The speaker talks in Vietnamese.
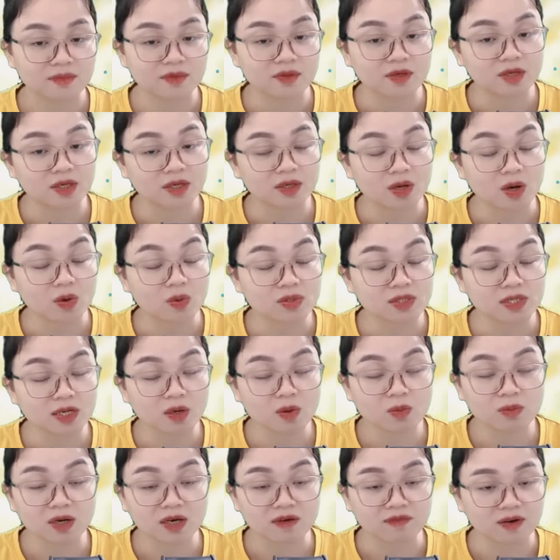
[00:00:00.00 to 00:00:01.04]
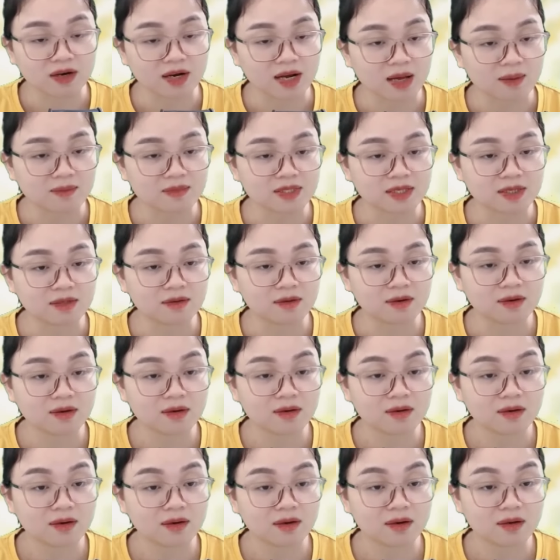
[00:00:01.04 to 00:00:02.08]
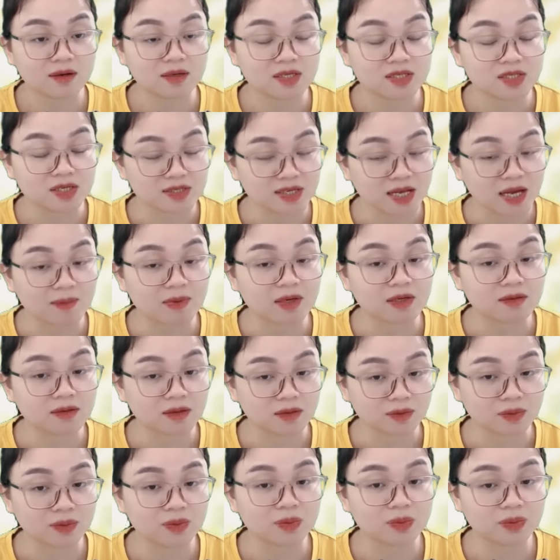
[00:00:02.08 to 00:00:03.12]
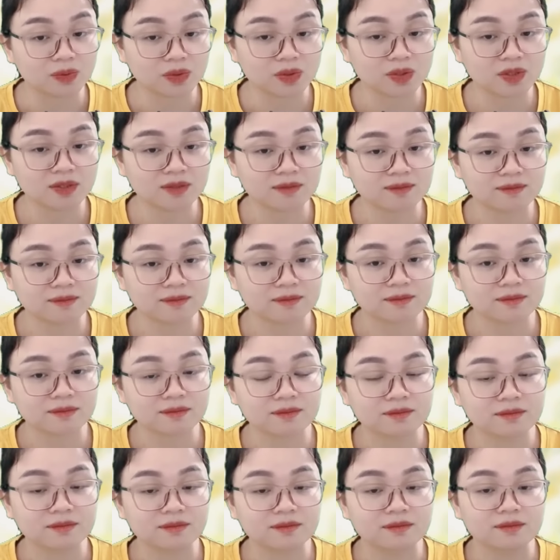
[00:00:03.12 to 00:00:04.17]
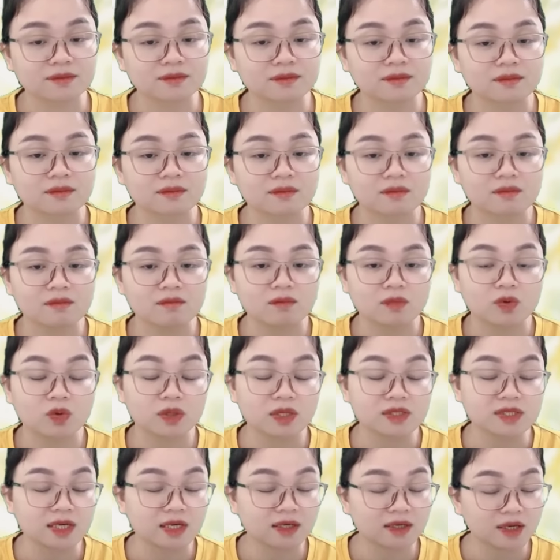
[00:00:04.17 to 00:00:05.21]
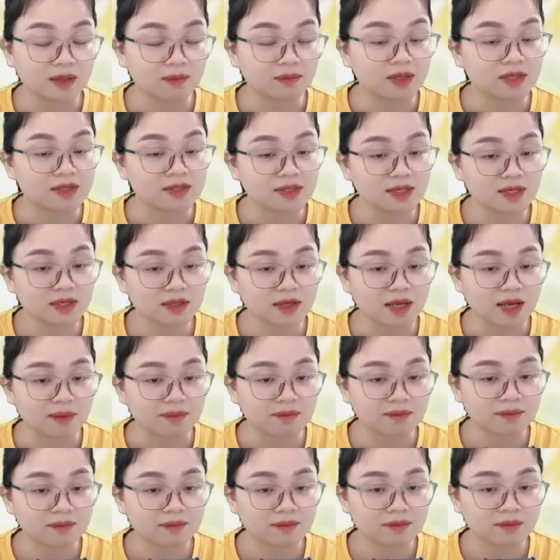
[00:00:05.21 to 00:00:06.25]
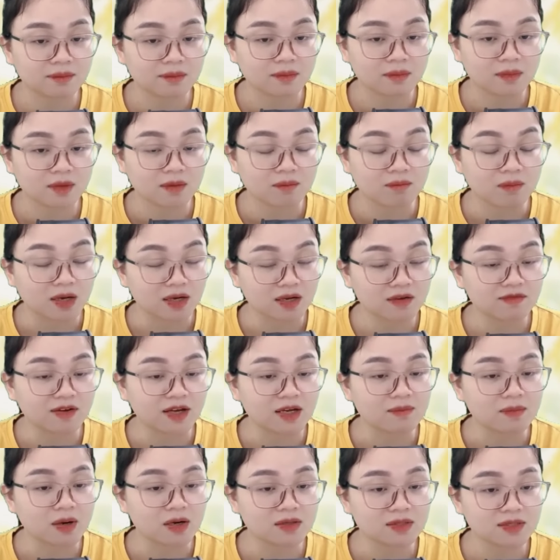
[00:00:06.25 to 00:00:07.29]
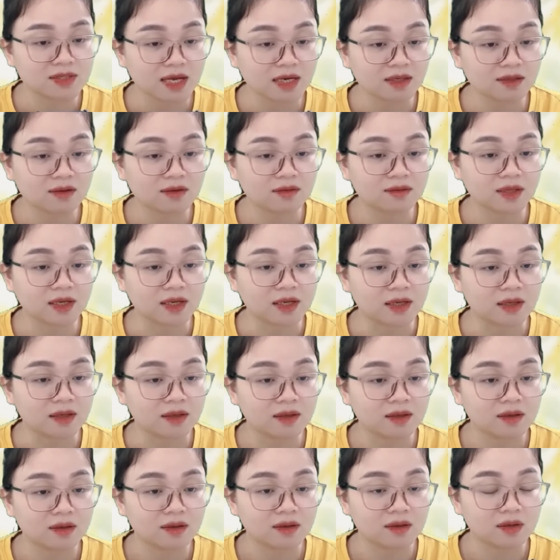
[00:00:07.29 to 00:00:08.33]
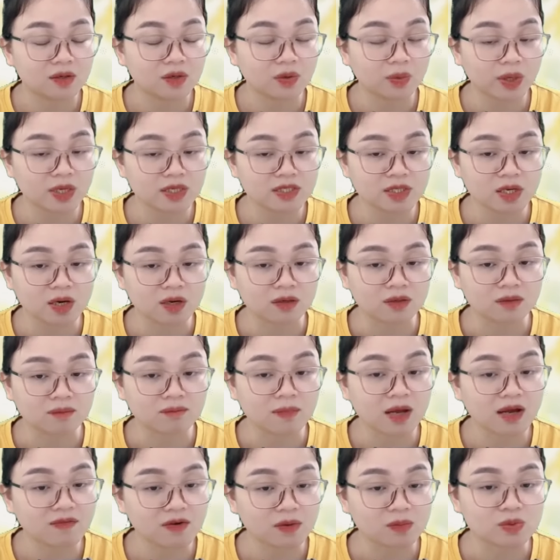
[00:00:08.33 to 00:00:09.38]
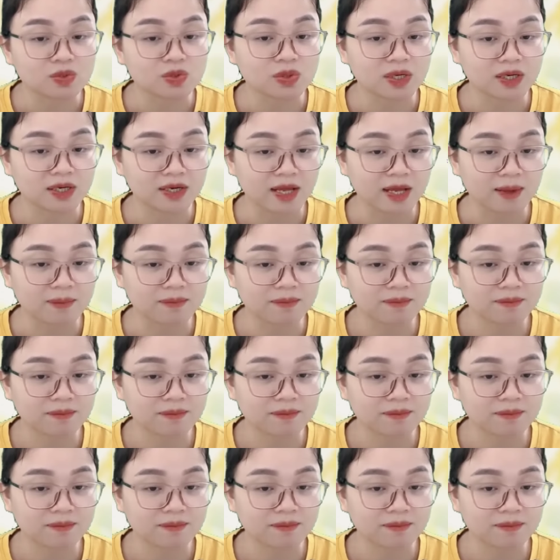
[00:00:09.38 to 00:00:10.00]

Từ khi đó cô sẽ không cần phải làm gì nữa Chỉ ở nhà mà hưởng thụ thôi Cô ta trang điểm thật xinh đẹp Mặc cái váy bó sát cơ thể Khoe trọn ba vòng chuẩn đẹp